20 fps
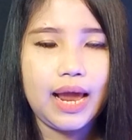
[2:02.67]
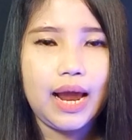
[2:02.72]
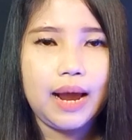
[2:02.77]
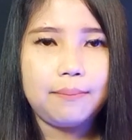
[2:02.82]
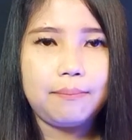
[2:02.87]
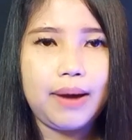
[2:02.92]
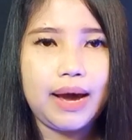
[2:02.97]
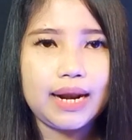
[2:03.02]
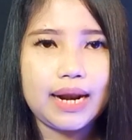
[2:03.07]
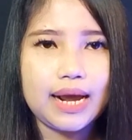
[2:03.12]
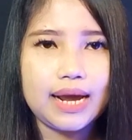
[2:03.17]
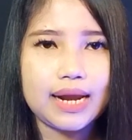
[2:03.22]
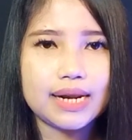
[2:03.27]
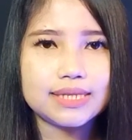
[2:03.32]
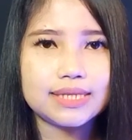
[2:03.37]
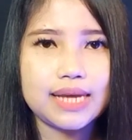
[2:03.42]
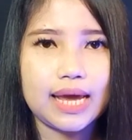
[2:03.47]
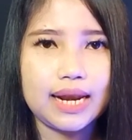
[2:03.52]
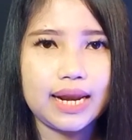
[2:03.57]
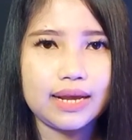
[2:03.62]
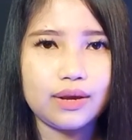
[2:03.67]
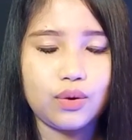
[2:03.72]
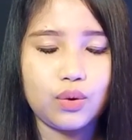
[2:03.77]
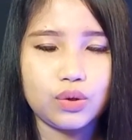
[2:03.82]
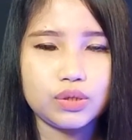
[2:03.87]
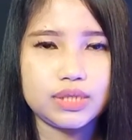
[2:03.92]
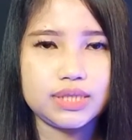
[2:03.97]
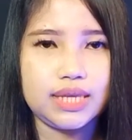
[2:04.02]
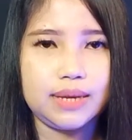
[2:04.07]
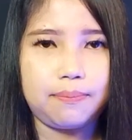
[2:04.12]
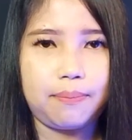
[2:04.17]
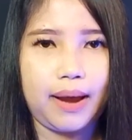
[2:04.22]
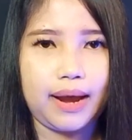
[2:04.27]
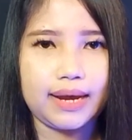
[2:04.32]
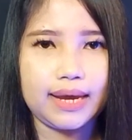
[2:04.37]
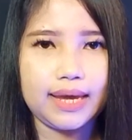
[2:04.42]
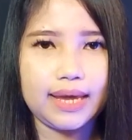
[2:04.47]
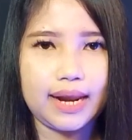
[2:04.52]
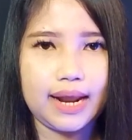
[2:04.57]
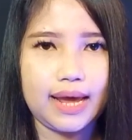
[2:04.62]
Marang kersaning Gusti
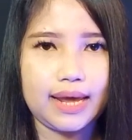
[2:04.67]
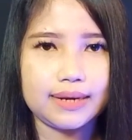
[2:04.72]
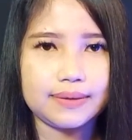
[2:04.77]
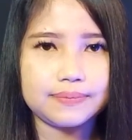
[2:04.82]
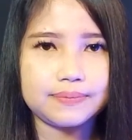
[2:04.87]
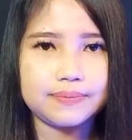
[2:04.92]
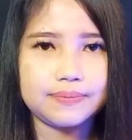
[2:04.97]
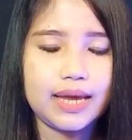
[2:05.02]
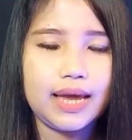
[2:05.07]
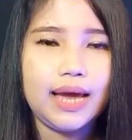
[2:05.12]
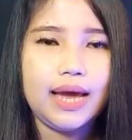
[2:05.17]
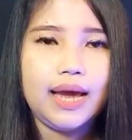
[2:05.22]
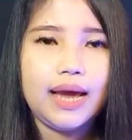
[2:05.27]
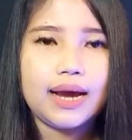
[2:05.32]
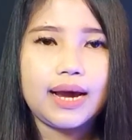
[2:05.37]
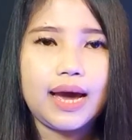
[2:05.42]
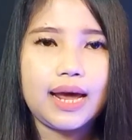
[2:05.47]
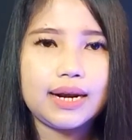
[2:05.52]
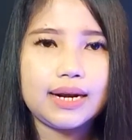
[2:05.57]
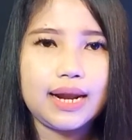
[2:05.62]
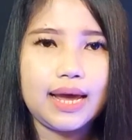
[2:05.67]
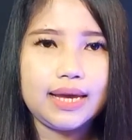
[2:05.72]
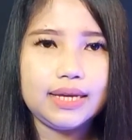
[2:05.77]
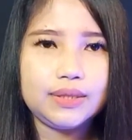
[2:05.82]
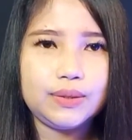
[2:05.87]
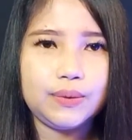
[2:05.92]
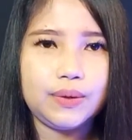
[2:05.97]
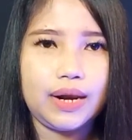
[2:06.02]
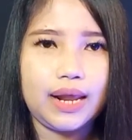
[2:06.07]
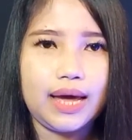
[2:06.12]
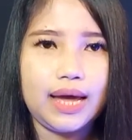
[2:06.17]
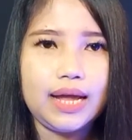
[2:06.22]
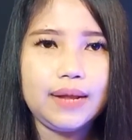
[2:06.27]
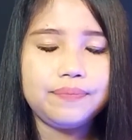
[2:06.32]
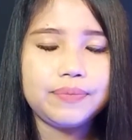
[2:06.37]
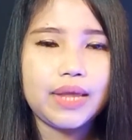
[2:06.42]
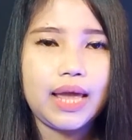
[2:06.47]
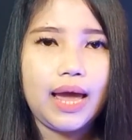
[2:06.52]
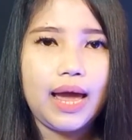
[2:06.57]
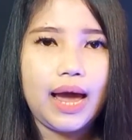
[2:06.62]
Pangeran. Karena
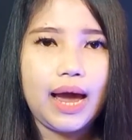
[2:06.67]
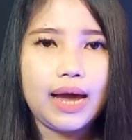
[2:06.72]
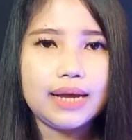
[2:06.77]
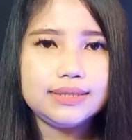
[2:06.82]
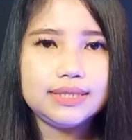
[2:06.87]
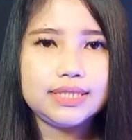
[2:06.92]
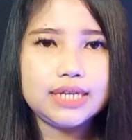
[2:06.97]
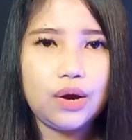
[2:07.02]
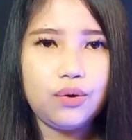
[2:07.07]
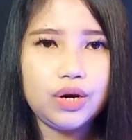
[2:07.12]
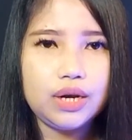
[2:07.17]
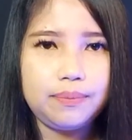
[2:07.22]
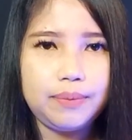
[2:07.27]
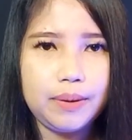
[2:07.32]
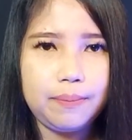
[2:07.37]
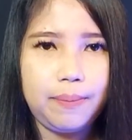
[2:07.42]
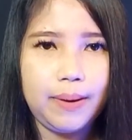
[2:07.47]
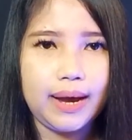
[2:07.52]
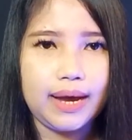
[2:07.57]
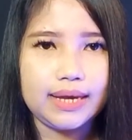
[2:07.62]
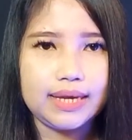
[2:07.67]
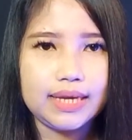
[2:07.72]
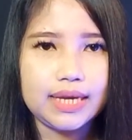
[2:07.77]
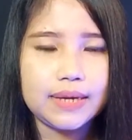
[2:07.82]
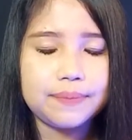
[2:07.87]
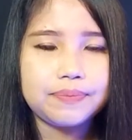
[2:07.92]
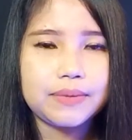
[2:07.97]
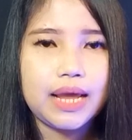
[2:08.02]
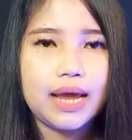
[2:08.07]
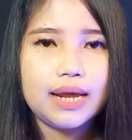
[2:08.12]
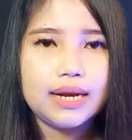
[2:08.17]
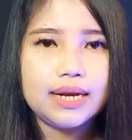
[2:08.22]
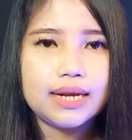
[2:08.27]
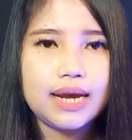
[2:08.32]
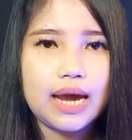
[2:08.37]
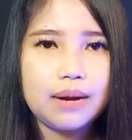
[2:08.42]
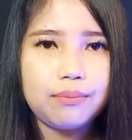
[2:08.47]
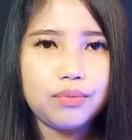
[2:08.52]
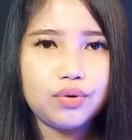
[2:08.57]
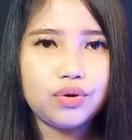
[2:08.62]
itulah akan jauh lebih baik
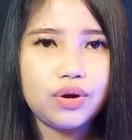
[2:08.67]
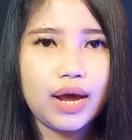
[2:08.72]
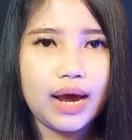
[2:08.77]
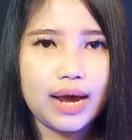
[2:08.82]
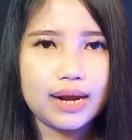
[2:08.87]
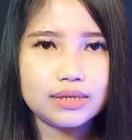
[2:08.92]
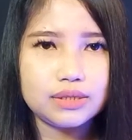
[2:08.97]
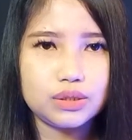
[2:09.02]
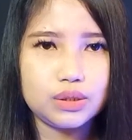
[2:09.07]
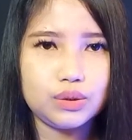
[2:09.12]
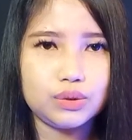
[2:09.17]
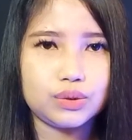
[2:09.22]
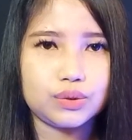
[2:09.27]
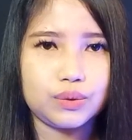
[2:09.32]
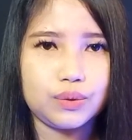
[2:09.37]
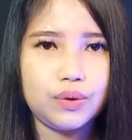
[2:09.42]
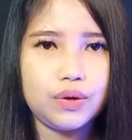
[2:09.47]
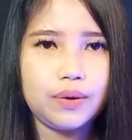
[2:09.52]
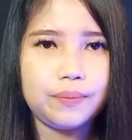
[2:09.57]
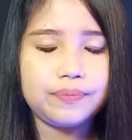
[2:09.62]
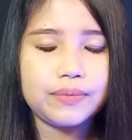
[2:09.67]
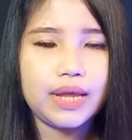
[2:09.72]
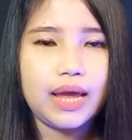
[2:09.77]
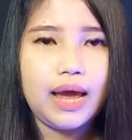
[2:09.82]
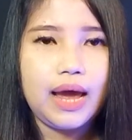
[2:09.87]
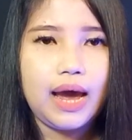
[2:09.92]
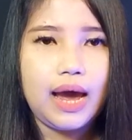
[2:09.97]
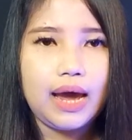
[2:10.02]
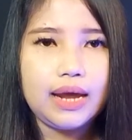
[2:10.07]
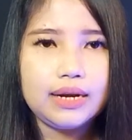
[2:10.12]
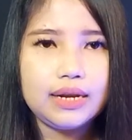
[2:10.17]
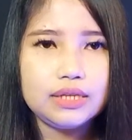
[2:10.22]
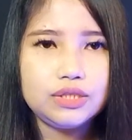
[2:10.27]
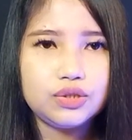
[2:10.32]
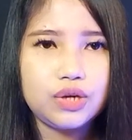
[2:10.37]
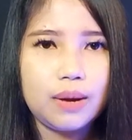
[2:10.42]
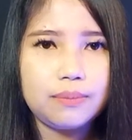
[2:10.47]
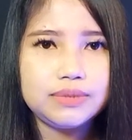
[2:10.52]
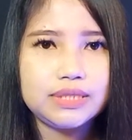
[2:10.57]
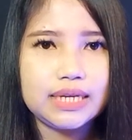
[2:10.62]
dengan menggunakan susuk, Anda
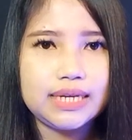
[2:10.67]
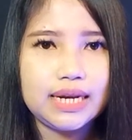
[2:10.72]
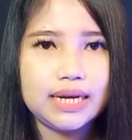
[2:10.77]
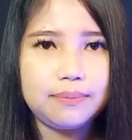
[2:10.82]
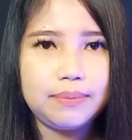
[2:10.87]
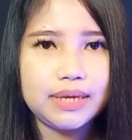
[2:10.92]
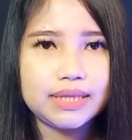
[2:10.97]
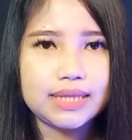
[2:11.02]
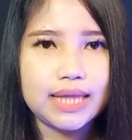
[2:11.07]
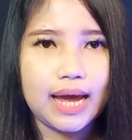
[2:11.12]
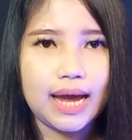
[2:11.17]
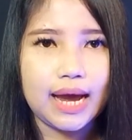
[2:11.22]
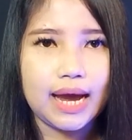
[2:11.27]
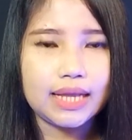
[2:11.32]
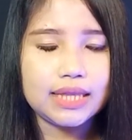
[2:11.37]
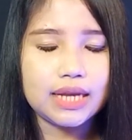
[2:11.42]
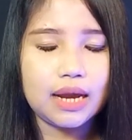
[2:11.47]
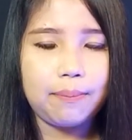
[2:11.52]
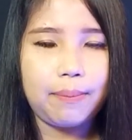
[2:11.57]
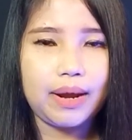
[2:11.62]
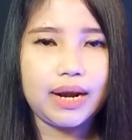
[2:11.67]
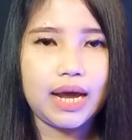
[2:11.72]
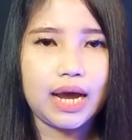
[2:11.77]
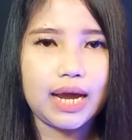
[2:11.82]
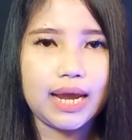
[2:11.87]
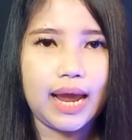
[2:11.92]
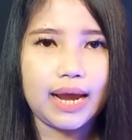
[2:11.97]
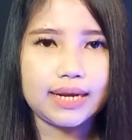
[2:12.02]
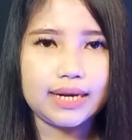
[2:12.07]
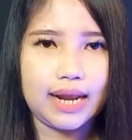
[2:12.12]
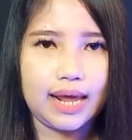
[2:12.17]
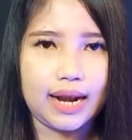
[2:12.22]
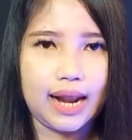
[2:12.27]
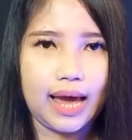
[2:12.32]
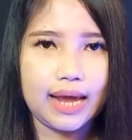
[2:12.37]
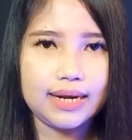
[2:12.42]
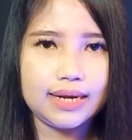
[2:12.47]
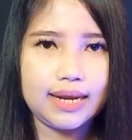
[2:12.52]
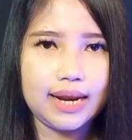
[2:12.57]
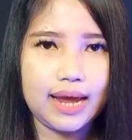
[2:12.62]
juga menjadi lebih taat kepada keyakinan
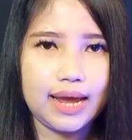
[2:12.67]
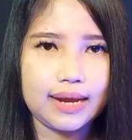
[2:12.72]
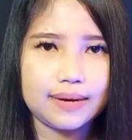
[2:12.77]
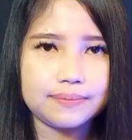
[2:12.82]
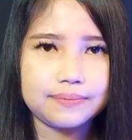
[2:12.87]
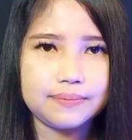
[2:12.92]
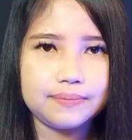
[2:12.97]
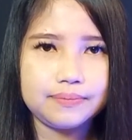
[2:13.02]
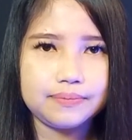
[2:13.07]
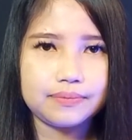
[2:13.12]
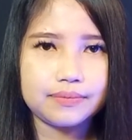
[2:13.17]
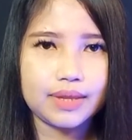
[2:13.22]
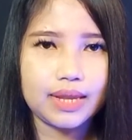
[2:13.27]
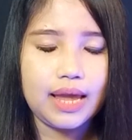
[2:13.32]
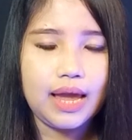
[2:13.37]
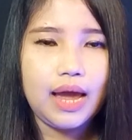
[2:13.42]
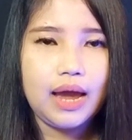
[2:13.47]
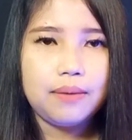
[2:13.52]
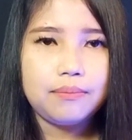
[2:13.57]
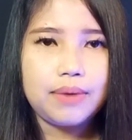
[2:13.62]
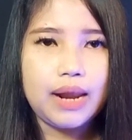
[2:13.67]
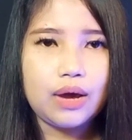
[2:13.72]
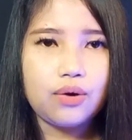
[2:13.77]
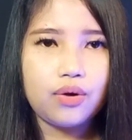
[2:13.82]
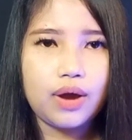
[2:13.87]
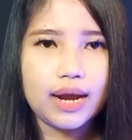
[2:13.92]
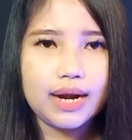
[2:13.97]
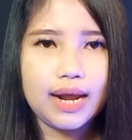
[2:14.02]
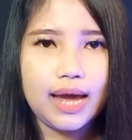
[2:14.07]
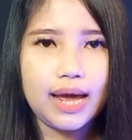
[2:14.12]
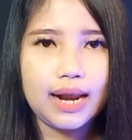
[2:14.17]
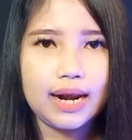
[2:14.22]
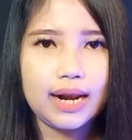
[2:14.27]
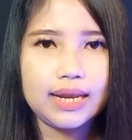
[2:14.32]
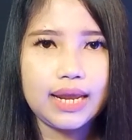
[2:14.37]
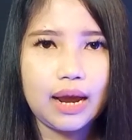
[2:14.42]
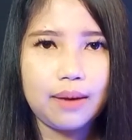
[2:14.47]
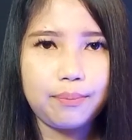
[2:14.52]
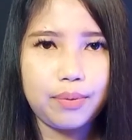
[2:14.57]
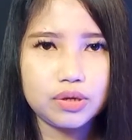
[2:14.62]
Anda. Melakukan
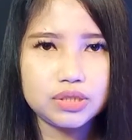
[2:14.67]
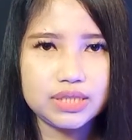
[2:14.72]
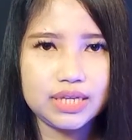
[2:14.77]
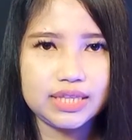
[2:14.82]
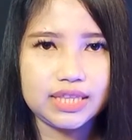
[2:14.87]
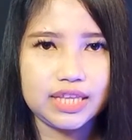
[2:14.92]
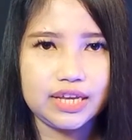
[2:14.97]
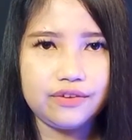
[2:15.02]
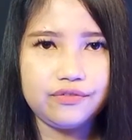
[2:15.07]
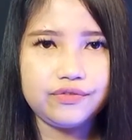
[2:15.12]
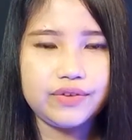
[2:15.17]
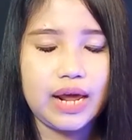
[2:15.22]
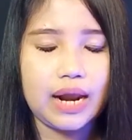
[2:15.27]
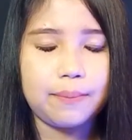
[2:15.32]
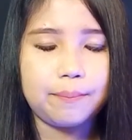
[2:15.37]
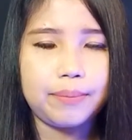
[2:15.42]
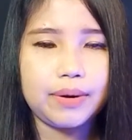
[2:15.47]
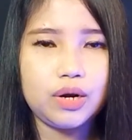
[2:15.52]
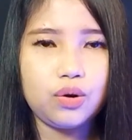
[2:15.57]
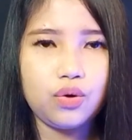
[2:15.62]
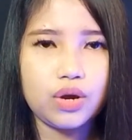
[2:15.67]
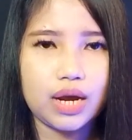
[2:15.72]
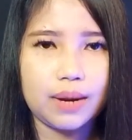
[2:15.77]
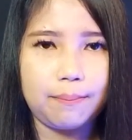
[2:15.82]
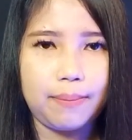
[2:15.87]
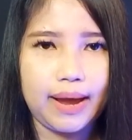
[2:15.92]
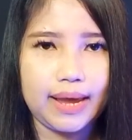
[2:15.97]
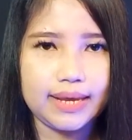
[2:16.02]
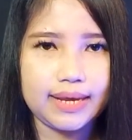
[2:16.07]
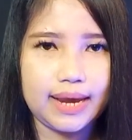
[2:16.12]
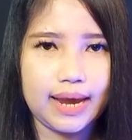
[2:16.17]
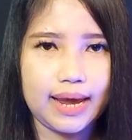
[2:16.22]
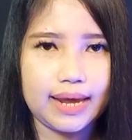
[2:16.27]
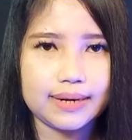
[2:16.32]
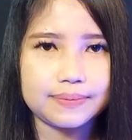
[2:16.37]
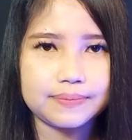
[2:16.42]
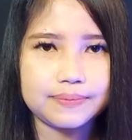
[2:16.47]
hal yang positif dan penuh kebaikan.